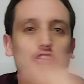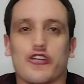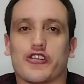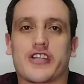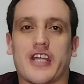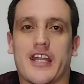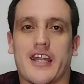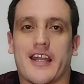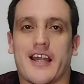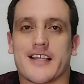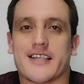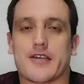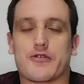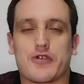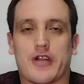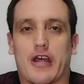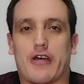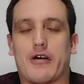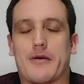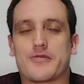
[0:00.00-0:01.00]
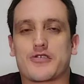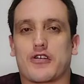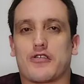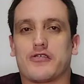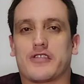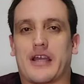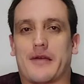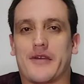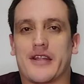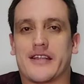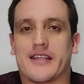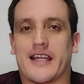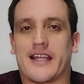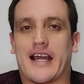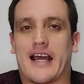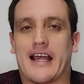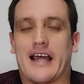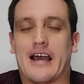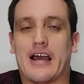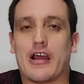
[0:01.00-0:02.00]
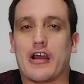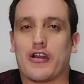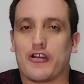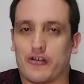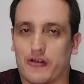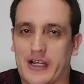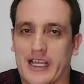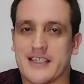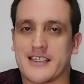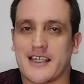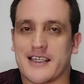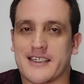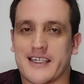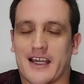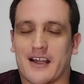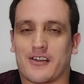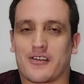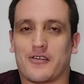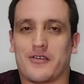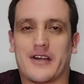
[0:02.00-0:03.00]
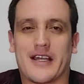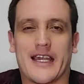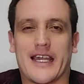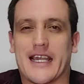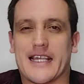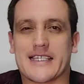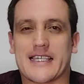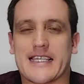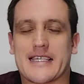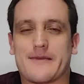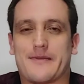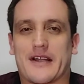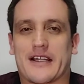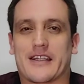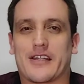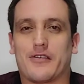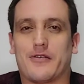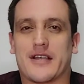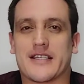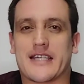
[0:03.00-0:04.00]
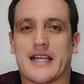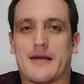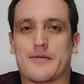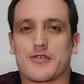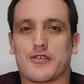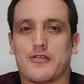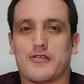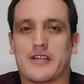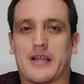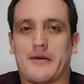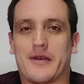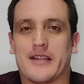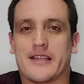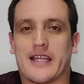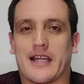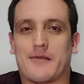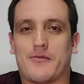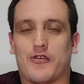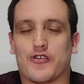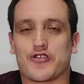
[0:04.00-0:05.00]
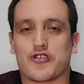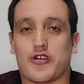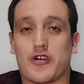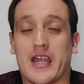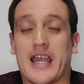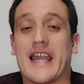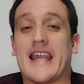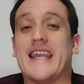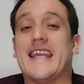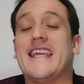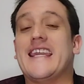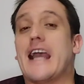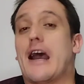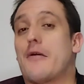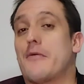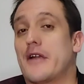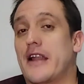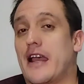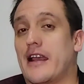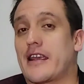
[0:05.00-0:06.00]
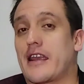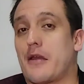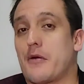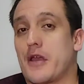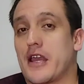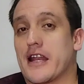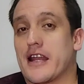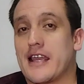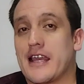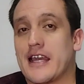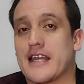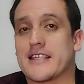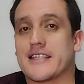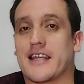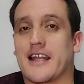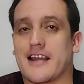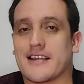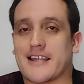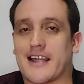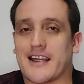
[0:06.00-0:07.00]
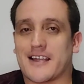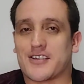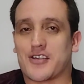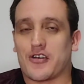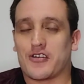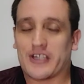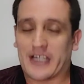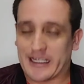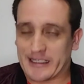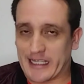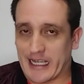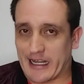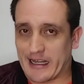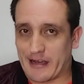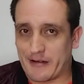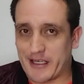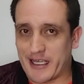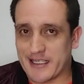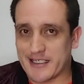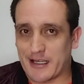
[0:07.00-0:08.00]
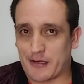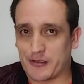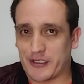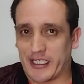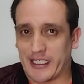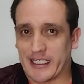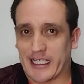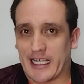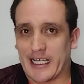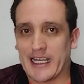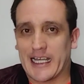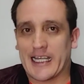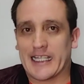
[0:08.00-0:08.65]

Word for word: no tienen asegurado absolutamente nada. Lo que sí es cierto es que ese partido va a ser absolutamente hermoso. Y habrá que ver si la selección de Arabia Saudita